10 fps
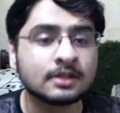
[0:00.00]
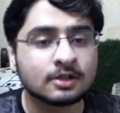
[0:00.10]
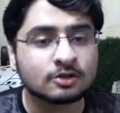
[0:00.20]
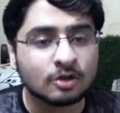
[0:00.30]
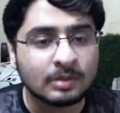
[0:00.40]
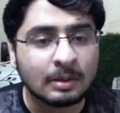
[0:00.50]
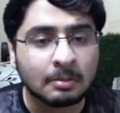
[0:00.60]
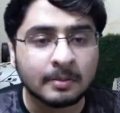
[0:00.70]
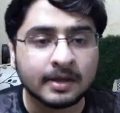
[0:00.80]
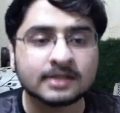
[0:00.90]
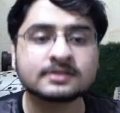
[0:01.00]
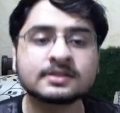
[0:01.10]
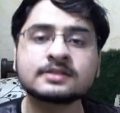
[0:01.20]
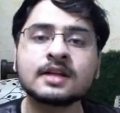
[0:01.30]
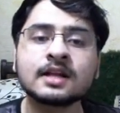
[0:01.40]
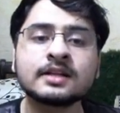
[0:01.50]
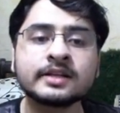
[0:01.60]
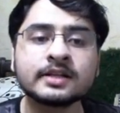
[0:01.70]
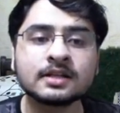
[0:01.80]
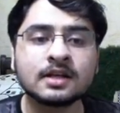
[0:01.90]
तो हम यहाँ पे माइनस सिक्स डाल
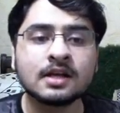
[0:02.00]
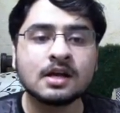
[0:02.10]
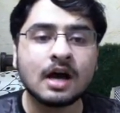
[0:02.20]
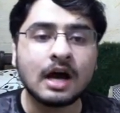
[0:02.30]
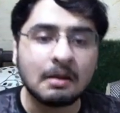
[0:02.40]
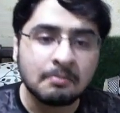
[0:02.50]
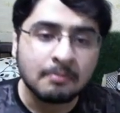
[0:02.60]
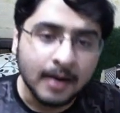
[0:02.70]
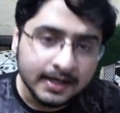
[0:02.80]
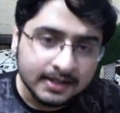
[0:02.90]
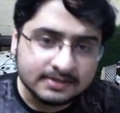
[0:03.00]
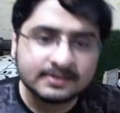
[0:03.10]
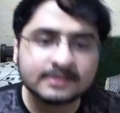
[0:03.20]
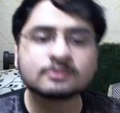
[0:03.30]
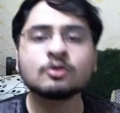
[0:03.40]
देंगे अब माइनस सिक्स को